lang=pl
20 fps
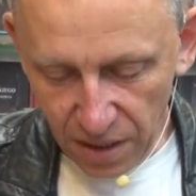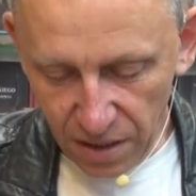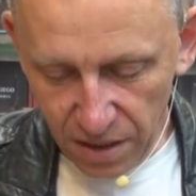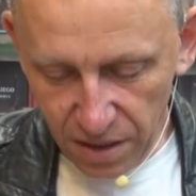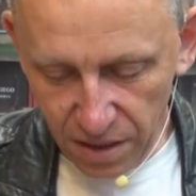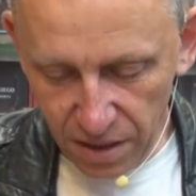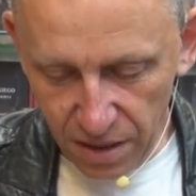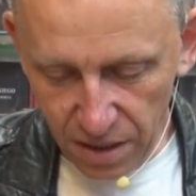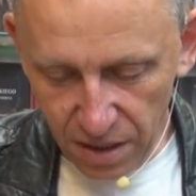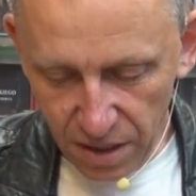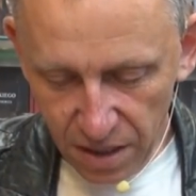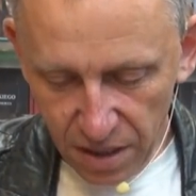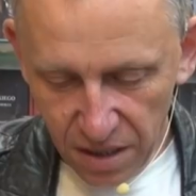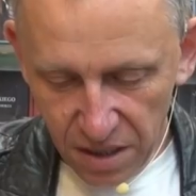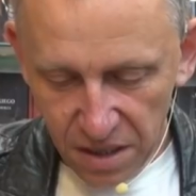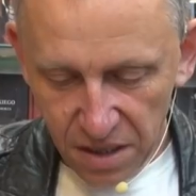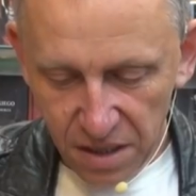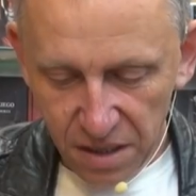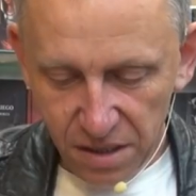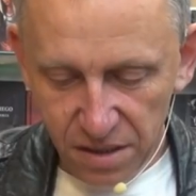i
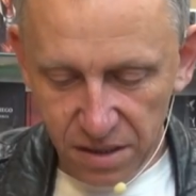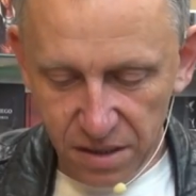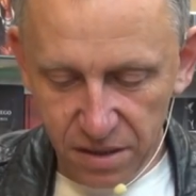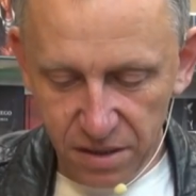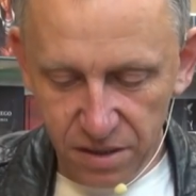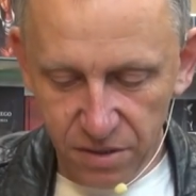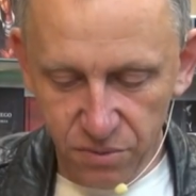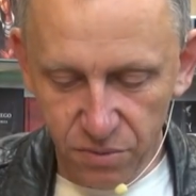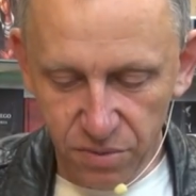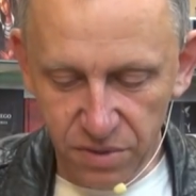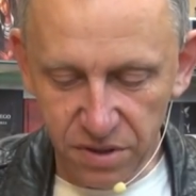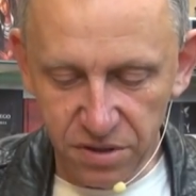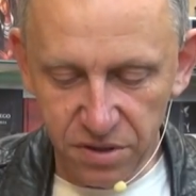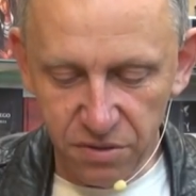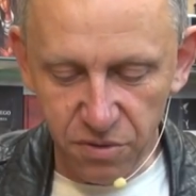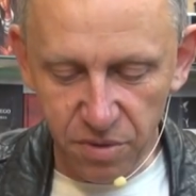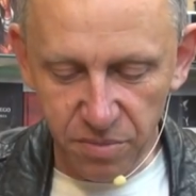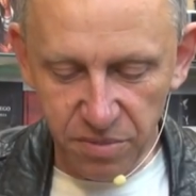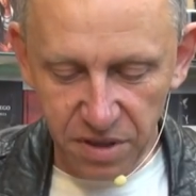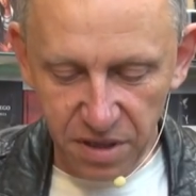
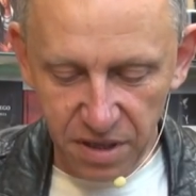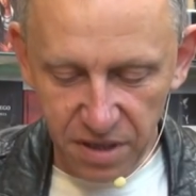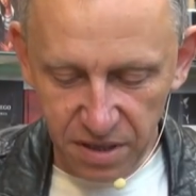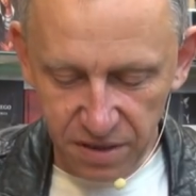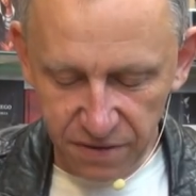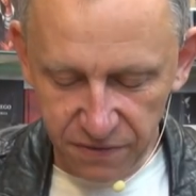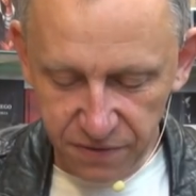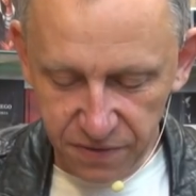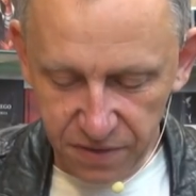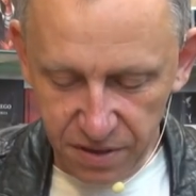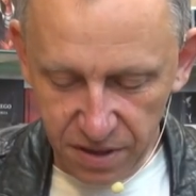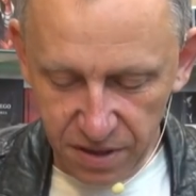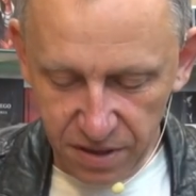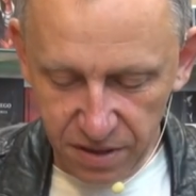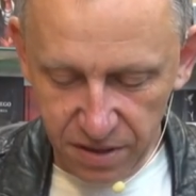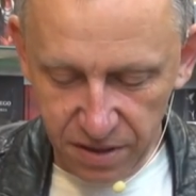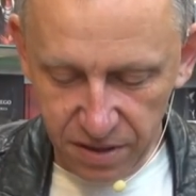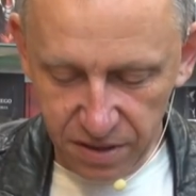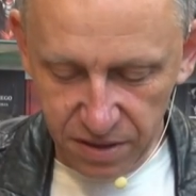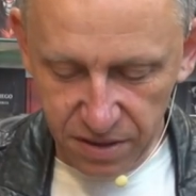uderzyło mnie w
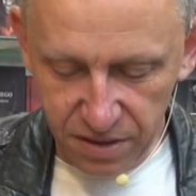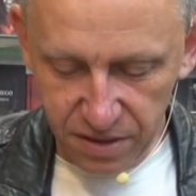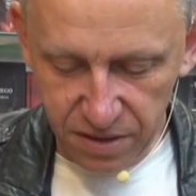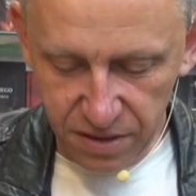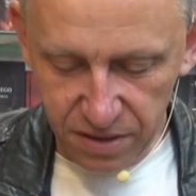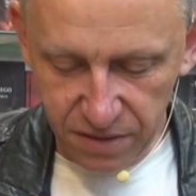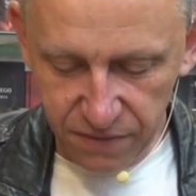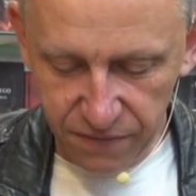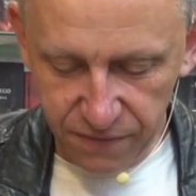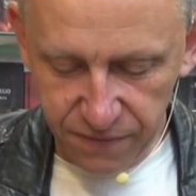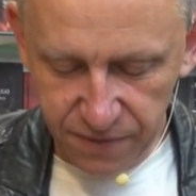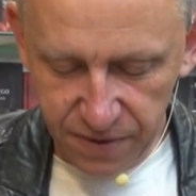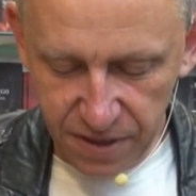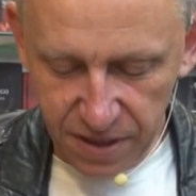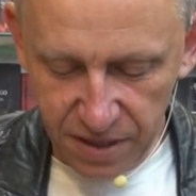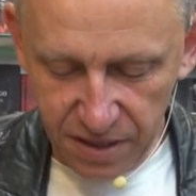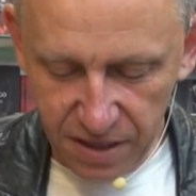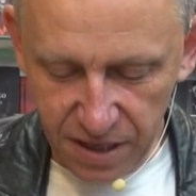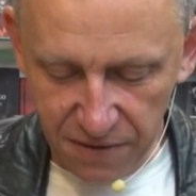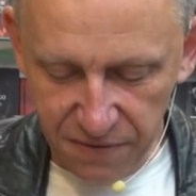tej, w
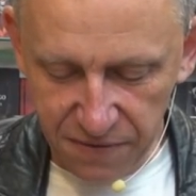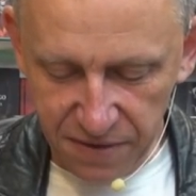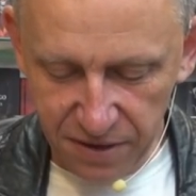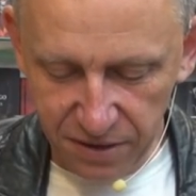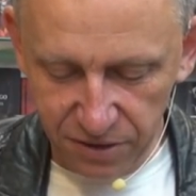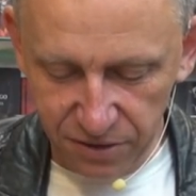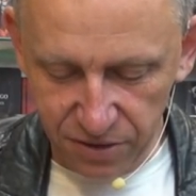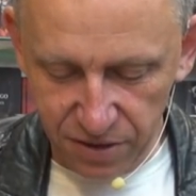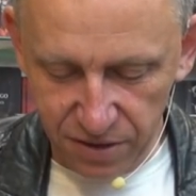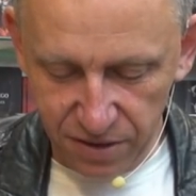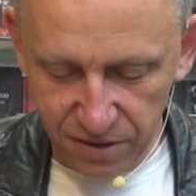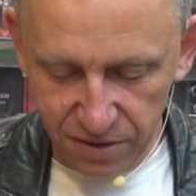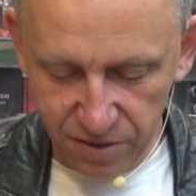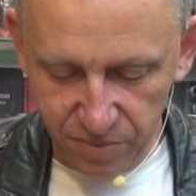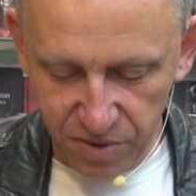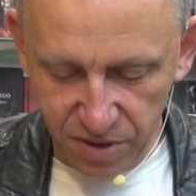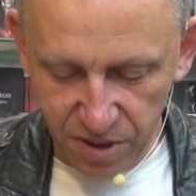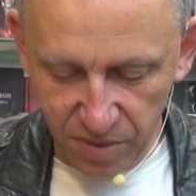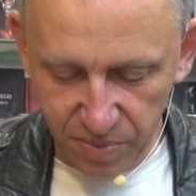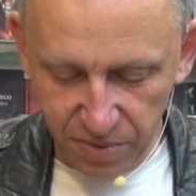tej gawędzie,
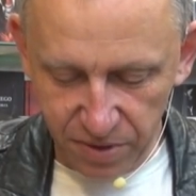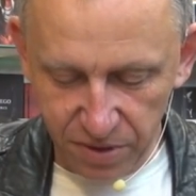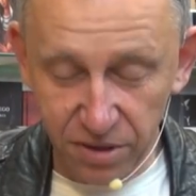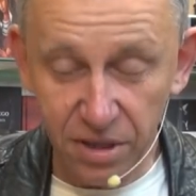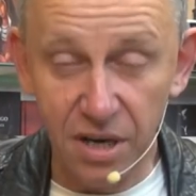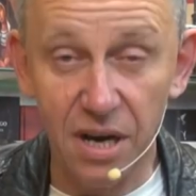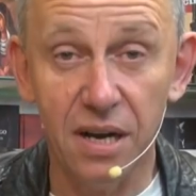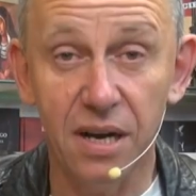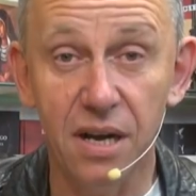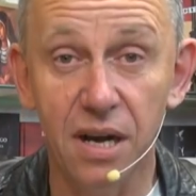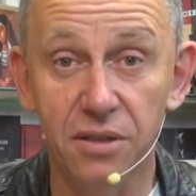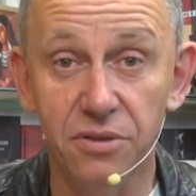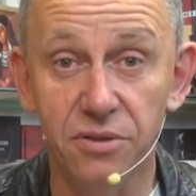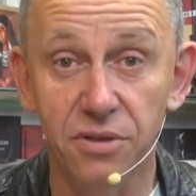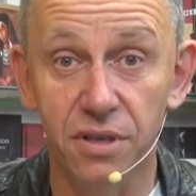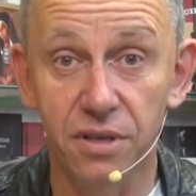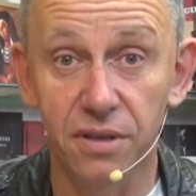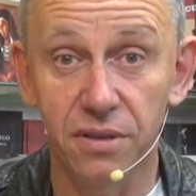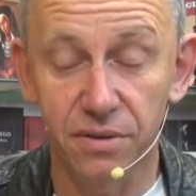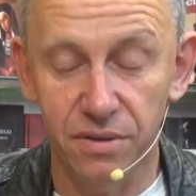żeby nie powiedzieć
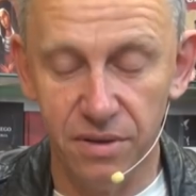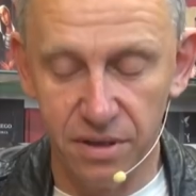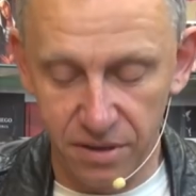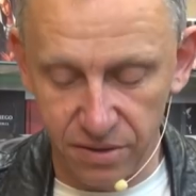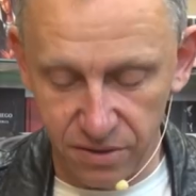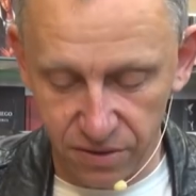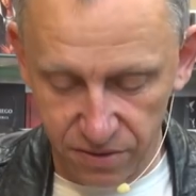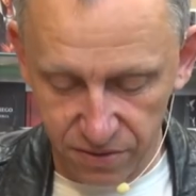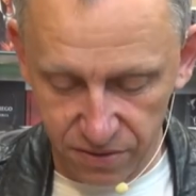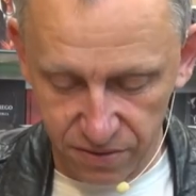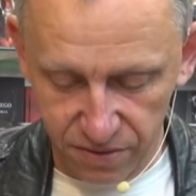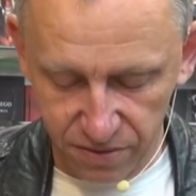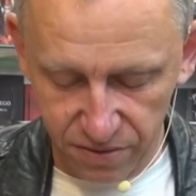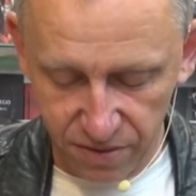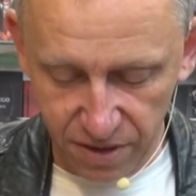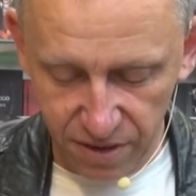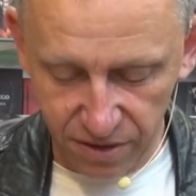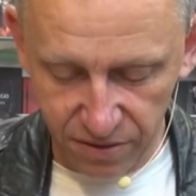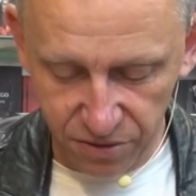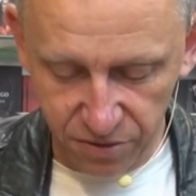hagadzie o jego, o
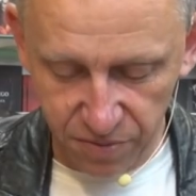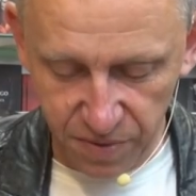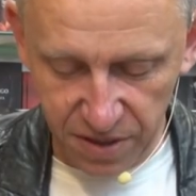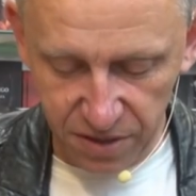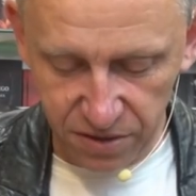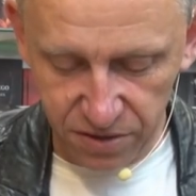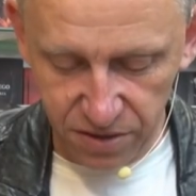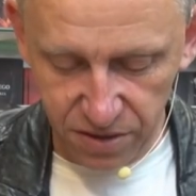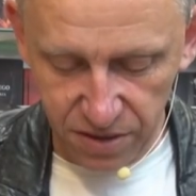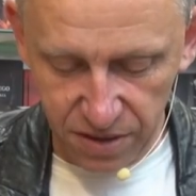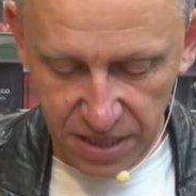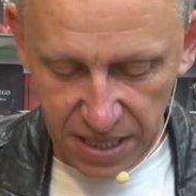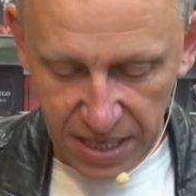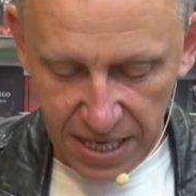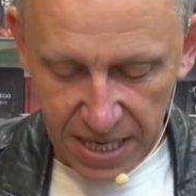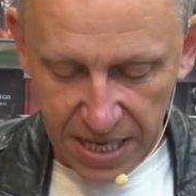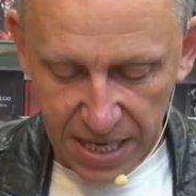jego śmierci,